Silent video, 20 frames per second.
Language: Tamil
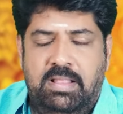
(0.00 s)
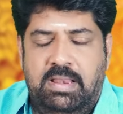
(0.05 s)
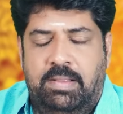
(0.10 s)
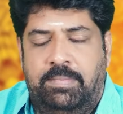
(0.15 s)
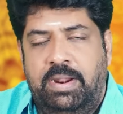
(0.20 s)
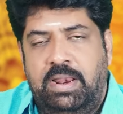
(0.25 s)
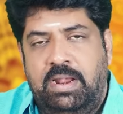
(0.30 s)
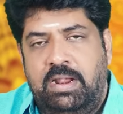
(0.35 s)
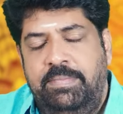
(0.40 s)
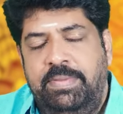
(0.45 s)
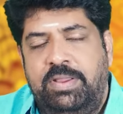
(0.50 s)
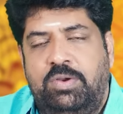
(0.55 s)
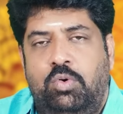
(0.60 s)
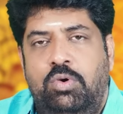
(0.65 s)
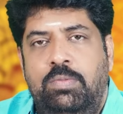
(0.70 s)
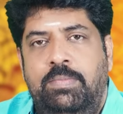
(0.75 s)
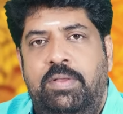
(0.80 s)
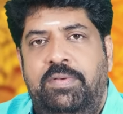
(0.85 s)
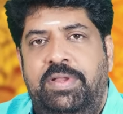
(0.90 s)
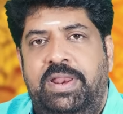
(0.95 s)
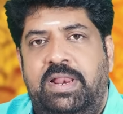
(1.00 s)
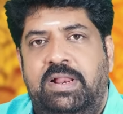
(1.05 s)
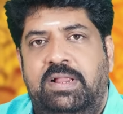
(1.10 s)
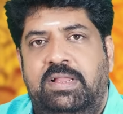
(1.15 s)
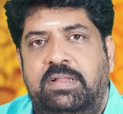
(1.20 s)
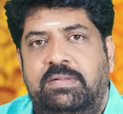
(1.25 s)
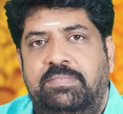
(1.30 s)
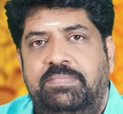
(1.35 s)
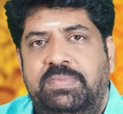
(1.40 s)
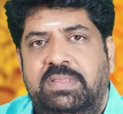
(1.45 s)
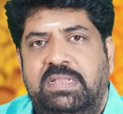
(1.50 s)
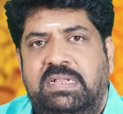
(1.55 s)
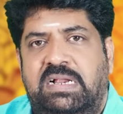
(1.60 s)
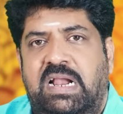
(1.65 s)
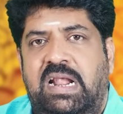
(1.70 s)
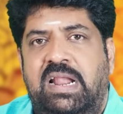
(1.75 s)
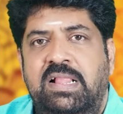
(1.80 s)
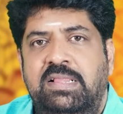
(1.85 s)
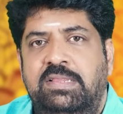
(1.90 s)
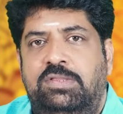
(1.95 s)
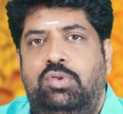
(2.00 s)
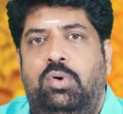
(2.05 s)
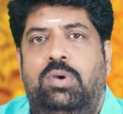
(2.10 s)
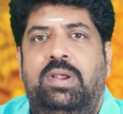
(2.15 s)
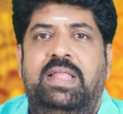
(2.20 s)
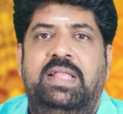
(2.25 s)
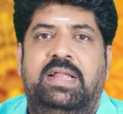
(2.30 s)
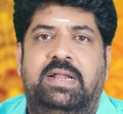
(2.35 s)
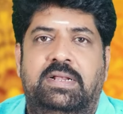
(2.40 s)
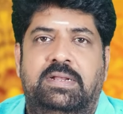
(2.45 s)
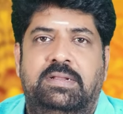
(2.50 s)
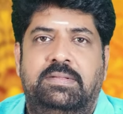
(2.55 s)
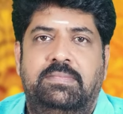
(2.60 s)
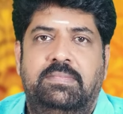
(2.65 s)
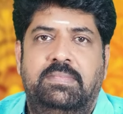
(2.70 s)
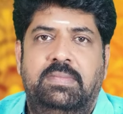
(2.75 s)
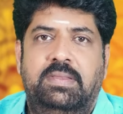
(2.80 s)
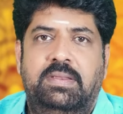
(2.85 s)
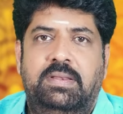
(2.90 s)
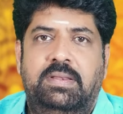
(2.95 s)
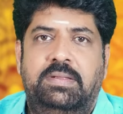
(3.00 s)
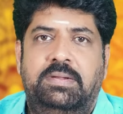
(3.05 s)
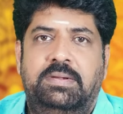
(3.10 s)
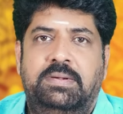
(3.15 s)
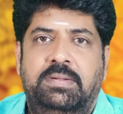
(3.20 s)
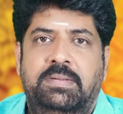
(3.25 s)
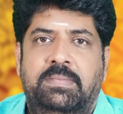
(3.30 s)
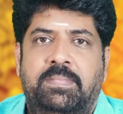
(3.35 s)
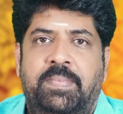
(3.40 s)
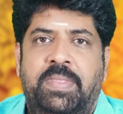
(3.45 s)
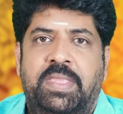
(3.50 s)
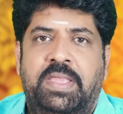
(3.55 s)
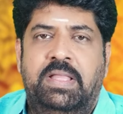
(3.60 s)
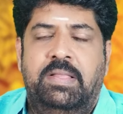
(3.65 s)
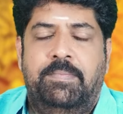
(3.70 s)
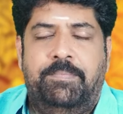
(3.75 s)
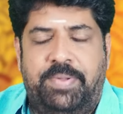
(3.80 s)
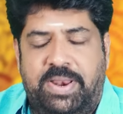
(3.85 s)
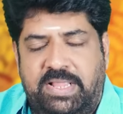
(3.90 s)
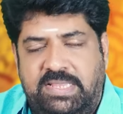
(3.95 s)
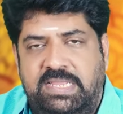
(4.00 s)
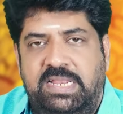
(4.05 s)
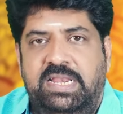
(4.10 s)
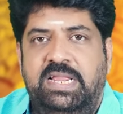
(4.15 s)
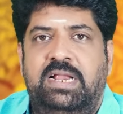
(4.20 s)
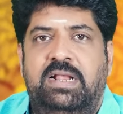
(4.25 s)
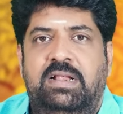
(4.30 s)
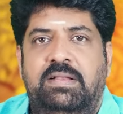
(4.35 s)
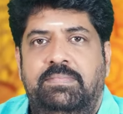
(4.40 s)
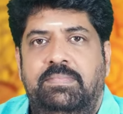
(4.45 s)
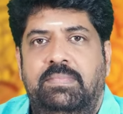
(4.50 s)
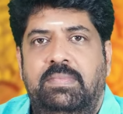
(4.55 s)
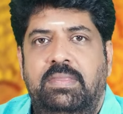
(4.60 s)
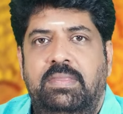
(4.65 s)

நம்மளை நம்பி குடும்பம் வேறு இருக்குது கடன் தொல்லைகள் பிரச்சனைகள்